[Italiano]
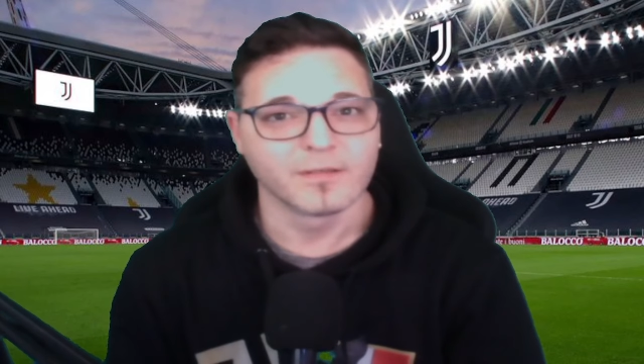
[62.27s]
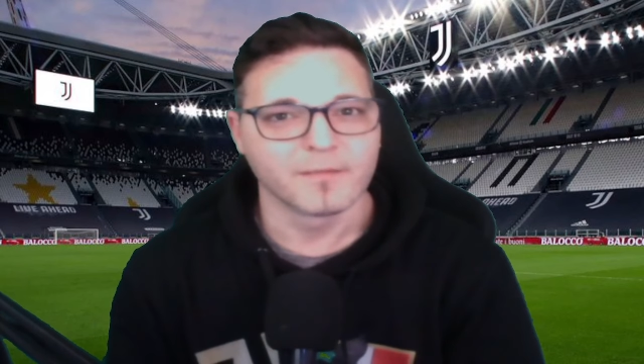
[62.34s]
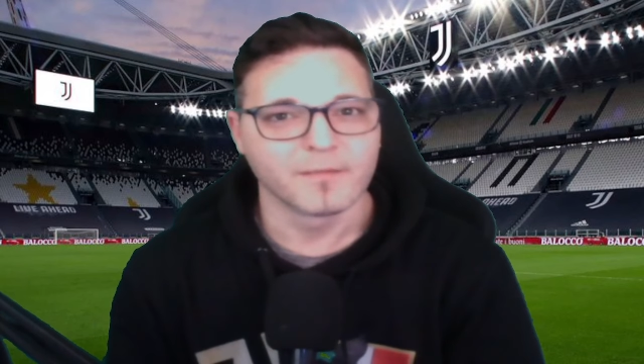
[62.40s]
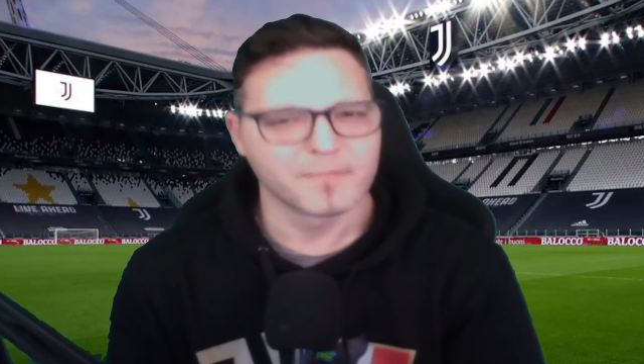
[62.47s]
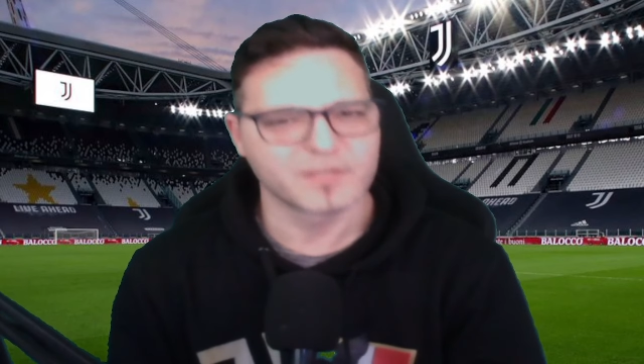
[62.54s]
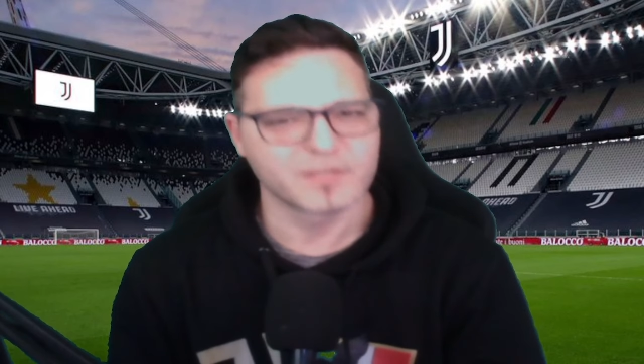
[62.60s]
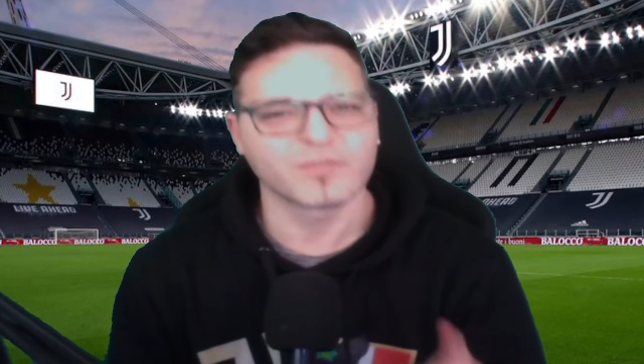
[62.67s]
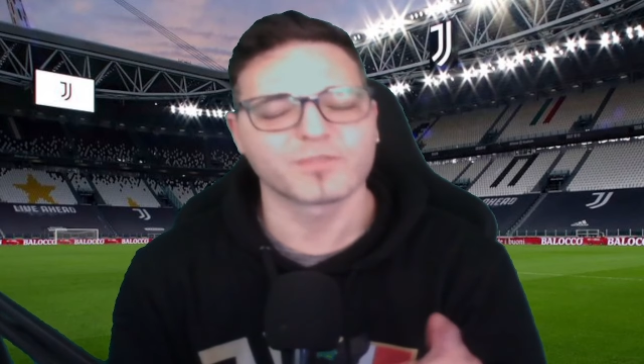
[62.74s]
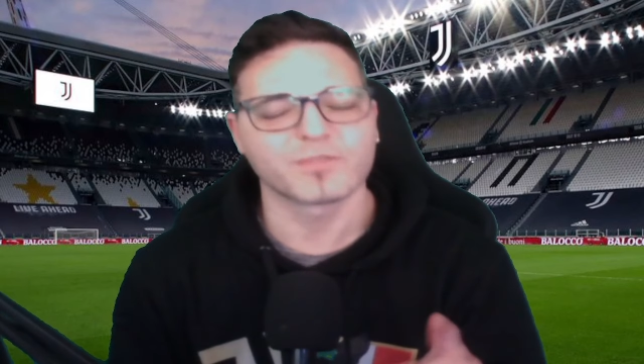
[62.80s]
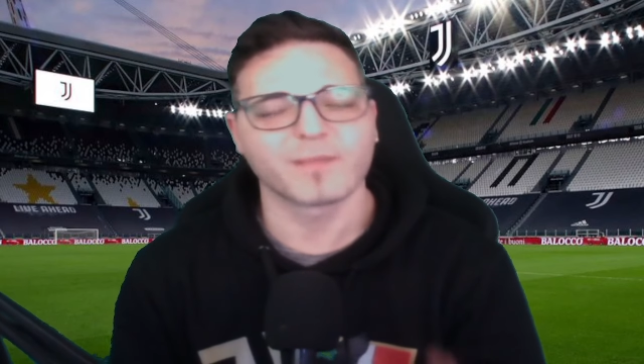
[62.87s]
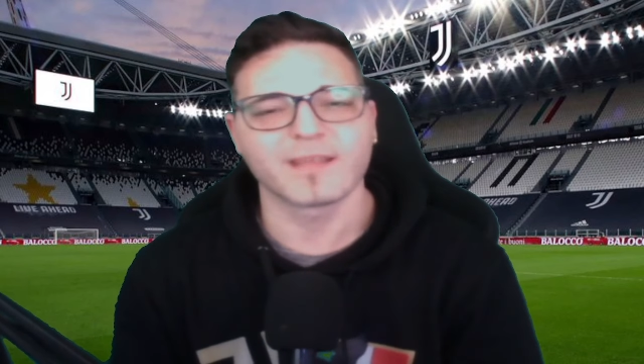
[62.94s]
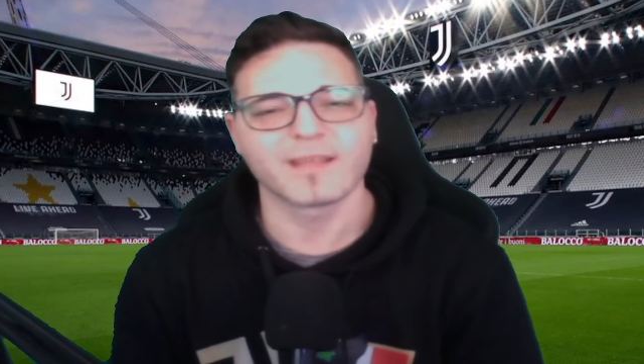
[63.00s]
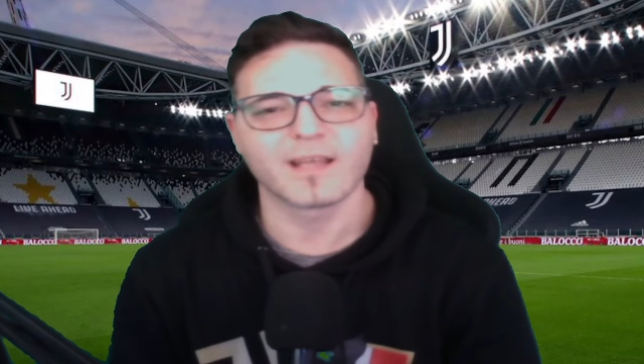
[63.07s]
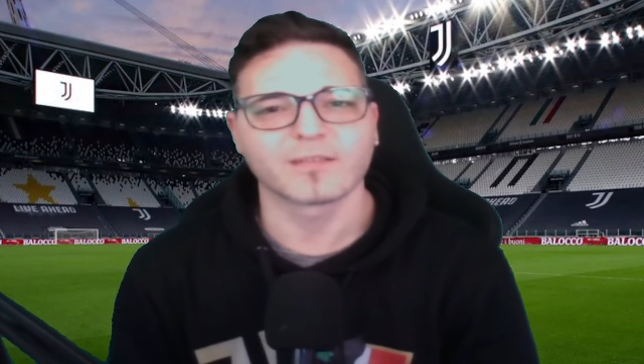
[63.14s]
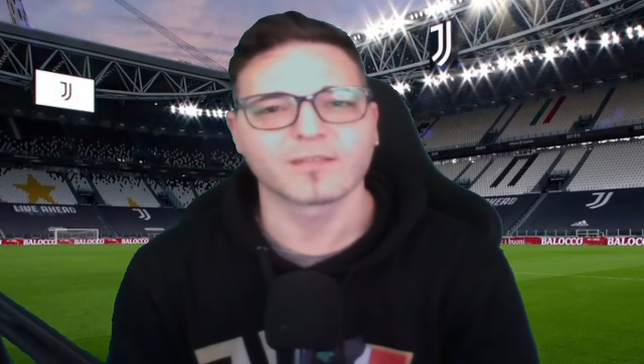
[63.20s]
Mi sono
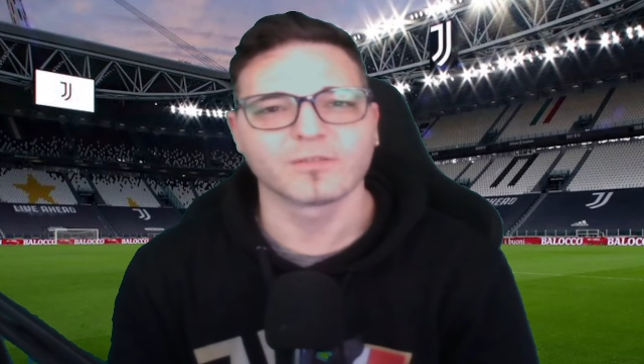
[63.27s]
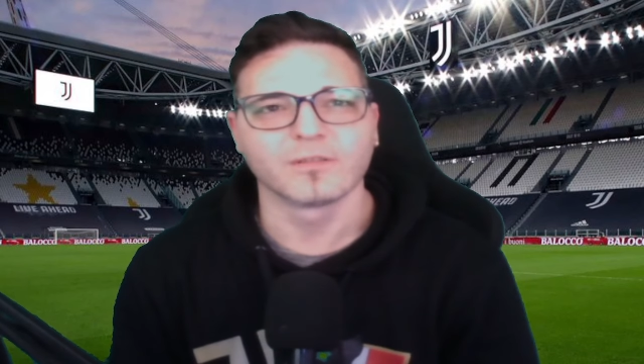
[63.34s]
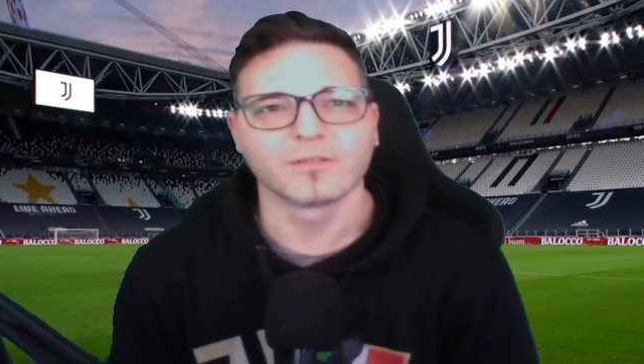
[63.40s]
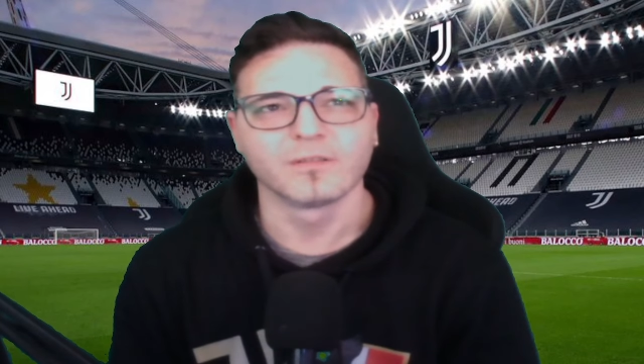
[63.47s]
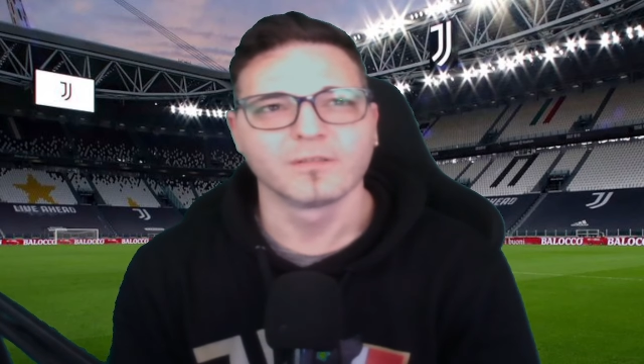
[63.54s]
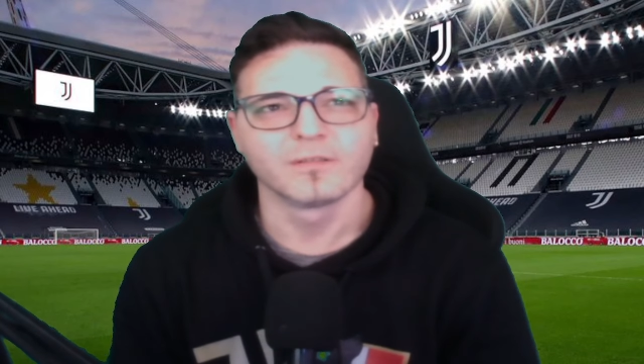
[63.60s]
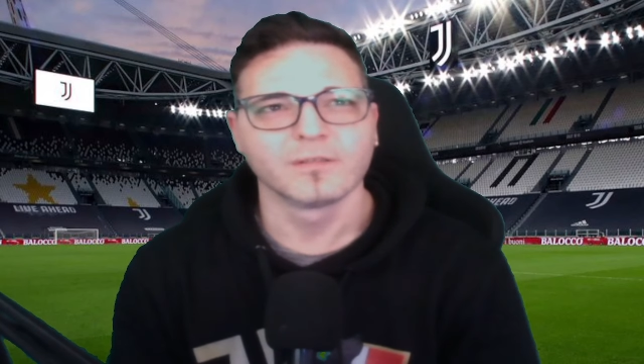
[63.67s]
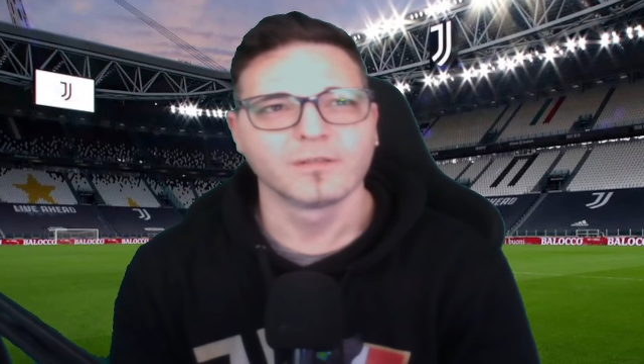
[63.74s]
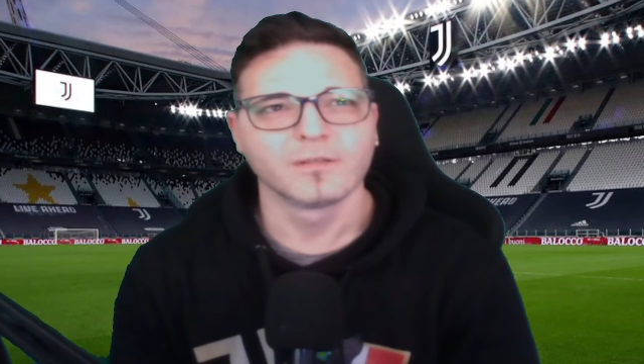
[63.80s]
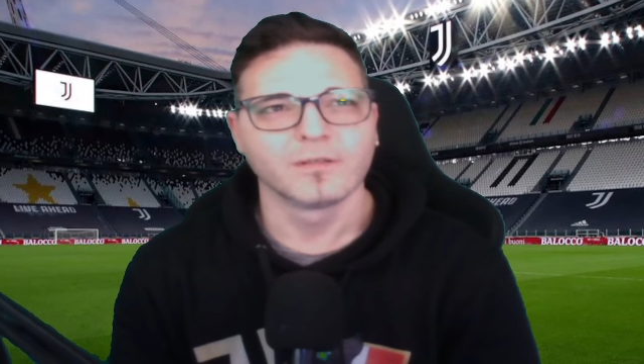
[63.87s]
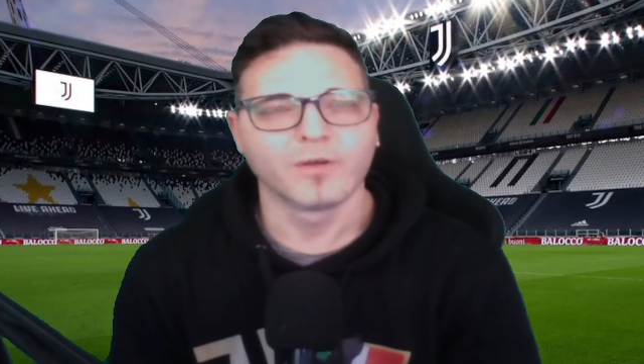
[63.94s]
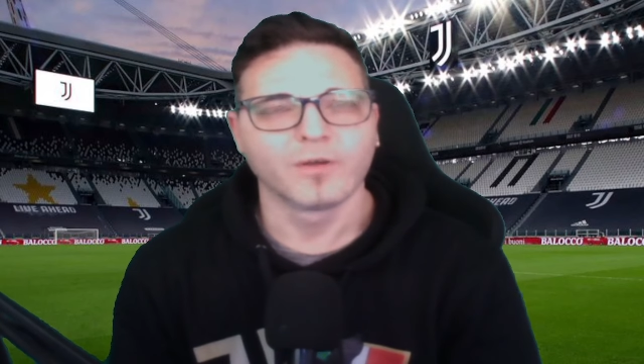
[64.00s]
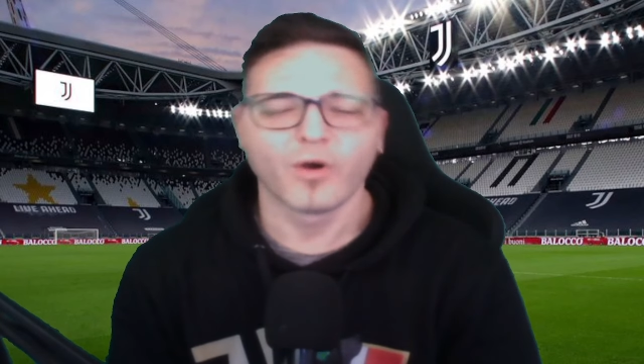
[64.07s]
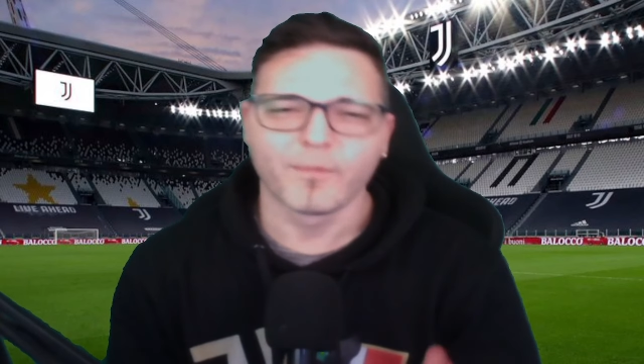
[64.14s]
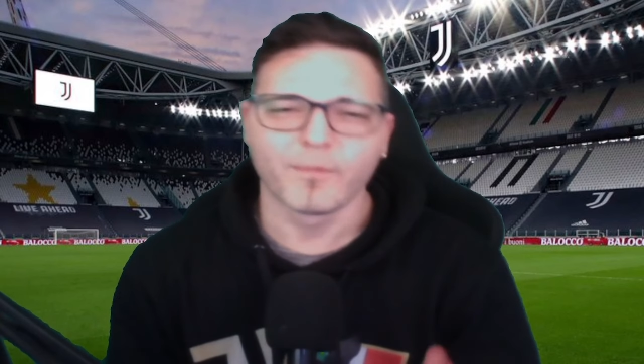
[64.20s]
sbagliato
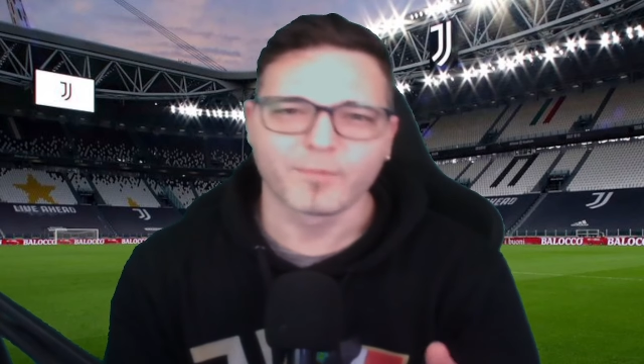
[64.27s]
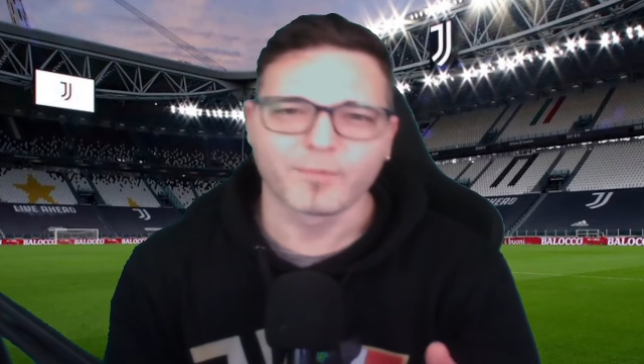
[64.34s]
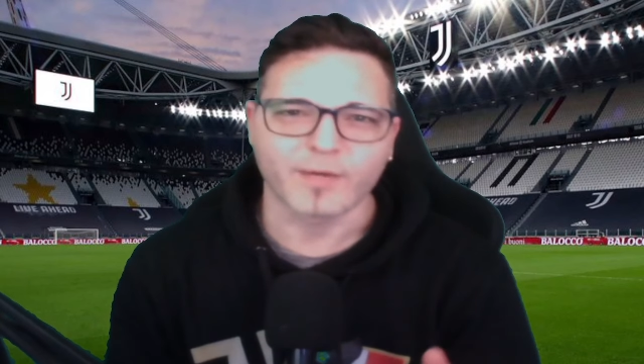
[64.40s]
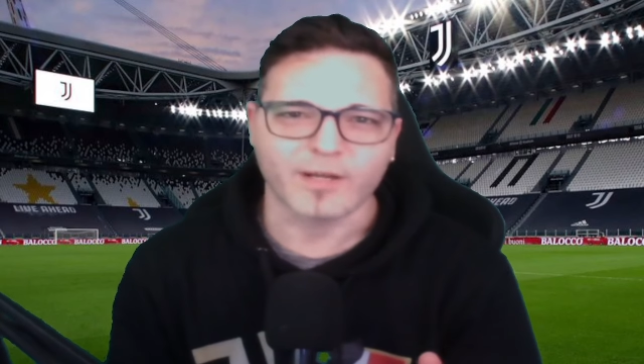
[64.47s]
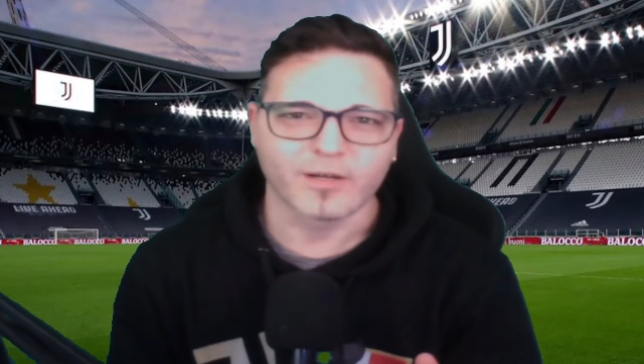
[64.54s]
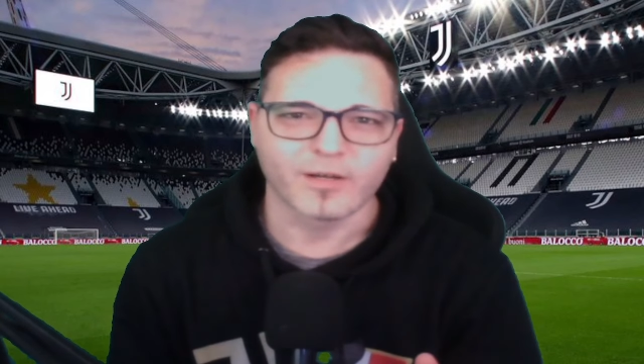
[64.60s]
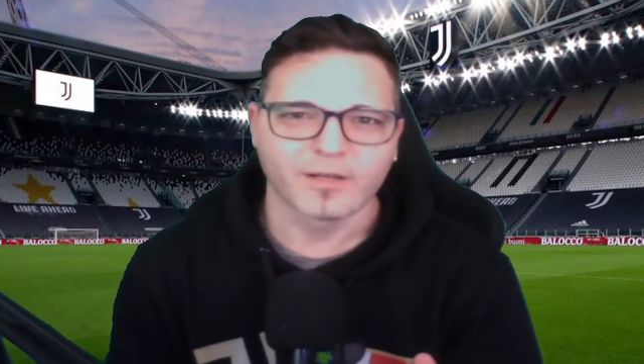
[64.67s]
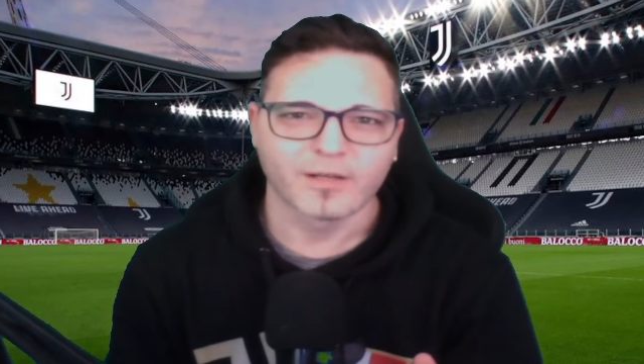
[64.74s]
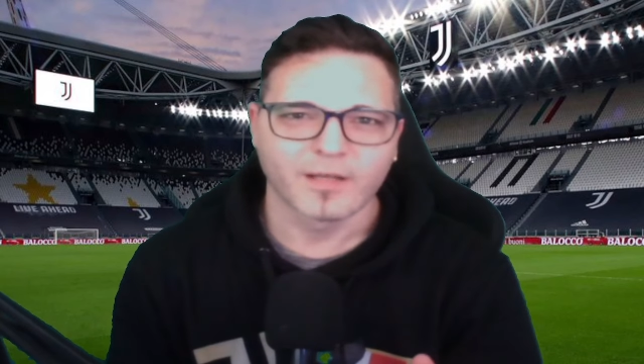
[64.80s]
oppure no?